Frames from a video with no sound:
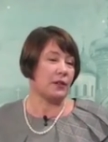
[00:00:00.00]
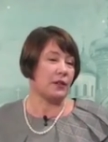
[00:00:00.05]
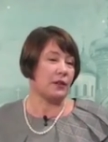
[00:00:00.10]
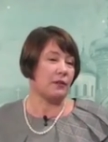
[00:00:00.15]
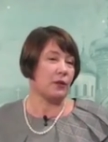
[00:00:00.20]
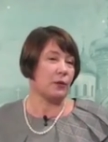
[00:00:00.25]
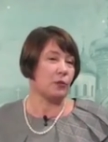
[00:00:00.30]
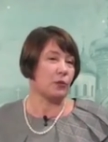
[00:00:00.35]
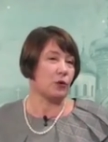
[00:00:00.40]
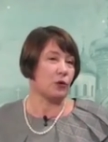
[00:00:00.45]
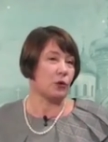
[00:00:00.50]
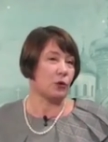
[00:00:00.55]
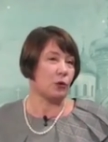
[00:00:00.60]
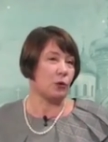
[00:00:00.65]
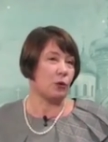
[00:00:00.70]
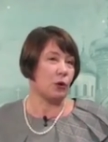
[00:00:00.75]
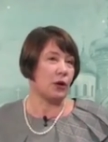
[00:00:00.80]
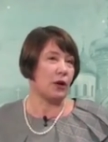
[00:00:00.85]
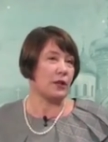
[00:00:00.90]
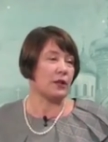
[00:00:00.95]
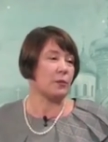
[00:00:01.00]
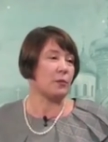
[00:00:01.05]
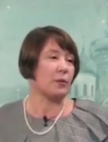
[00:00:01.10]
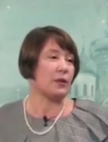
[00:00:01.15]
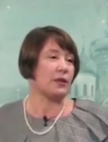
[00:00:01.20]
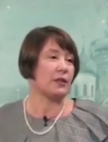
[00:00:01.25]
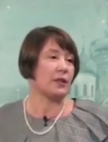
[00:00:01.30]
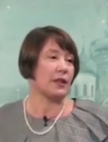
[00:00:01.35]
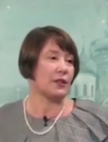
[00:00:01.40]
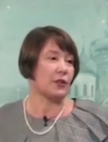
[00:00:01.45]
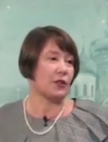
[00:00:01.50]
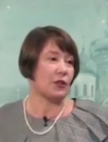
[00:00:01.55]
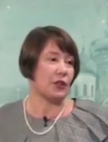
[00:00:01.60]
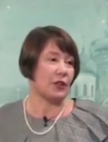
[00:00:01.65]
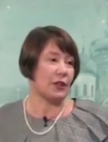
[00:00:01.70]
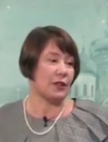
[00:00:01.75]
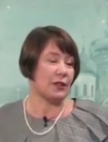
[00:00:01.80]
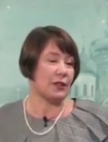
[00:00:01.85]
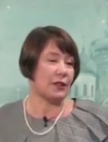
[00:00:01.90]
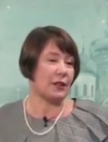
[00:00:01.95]
древнемужской, а теперь стал
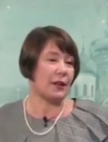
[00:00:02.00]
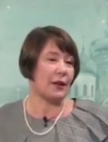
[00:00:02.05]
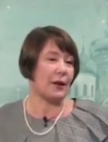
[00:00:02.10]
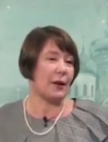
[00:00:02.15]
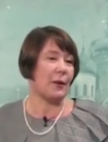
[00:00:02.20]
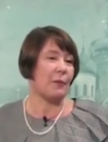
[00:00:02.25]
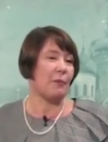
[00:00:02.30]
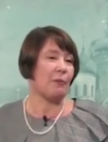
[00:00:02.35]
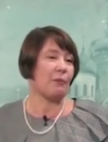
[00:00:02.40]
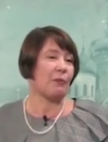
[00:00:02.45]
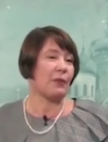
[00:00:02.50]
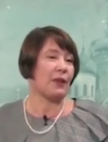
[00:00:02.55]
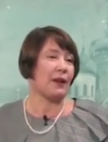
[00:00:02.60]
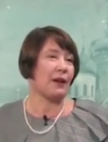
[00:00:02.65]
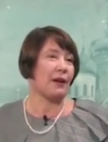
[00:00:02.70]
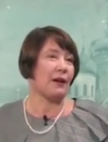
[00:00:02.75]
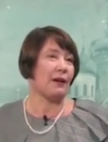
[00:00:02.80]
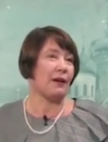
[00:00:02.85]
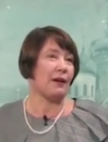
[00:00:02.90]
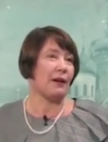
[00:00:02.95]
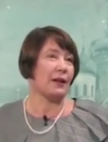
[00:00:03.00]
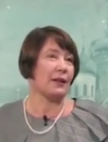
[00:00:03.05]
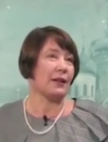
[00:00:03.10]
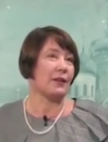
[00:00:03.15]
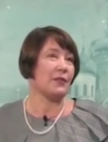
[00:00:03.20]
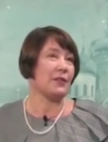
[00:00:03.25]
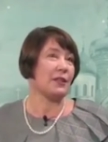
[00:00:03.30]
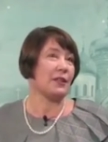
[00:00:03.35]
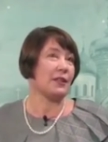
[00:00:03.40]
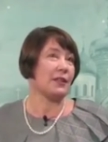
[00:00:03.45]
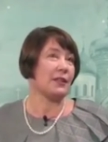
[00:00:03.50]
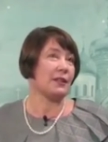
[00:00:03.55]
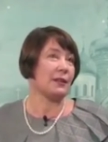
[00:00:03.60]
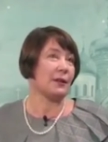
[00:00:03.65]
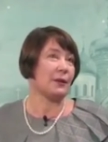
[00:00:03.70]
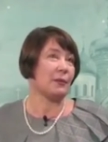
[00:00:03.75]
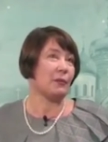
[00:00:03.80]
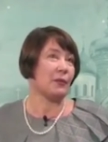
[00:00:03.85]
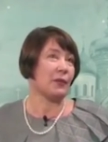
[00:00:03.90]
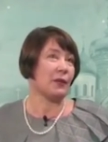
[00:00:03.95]
женский, она
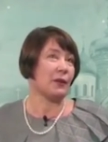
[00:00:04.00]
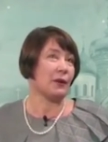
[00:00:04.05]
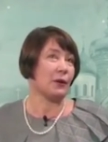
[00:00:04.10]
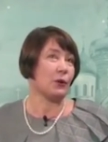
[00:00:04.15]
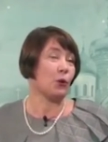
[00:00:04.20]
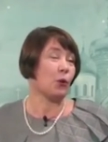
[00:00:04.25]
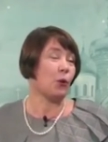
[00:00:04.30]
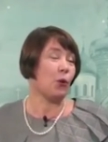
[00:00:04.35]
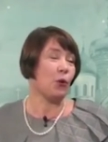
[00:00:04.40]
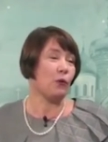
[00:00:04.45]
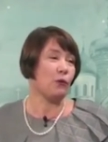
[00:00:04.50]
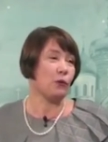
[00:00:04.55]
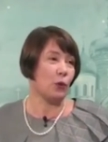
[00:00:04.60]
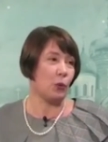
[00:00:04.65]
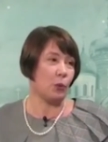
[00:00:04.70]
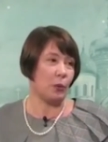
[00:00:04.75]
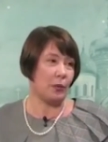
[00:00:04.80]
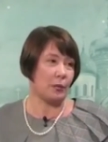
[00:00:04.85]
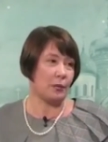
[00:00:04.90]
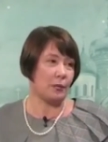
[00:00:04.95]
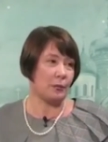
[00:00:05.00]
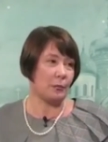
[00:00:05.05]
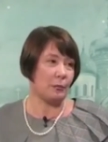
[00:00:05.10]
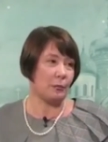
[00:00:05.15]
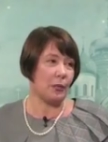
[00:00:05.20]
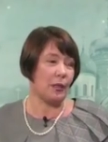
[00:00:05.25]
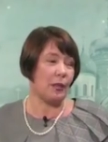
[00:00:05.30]
встретила духовную мать,